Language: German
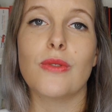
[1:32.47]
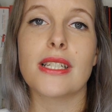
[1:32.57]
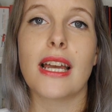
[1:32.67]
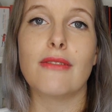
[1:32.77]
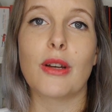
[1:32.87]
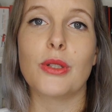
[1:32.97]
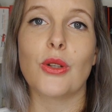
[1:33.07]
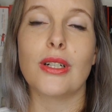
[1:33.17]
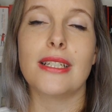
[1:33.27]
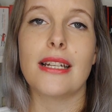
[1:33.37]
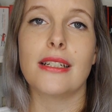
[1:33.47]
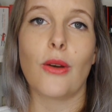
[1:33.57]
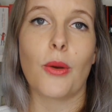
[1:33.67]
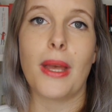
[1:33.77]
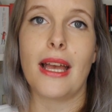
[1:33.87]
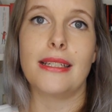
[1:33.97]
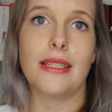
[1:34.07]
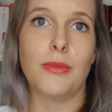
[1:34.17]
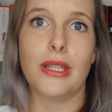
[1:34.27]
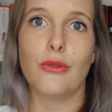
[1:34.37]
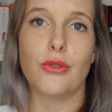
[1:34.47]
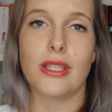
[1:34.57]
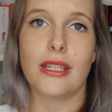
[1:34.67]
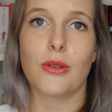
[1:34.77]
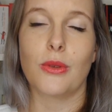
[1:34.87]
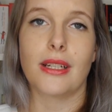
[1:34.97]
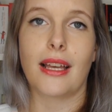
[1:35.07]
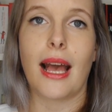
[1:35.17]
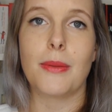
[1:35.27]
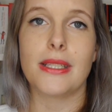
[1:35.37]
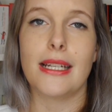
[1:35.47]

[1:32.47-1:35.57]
was einfach bedeutet hätte, noch mehr Chemie, Physik und Krams,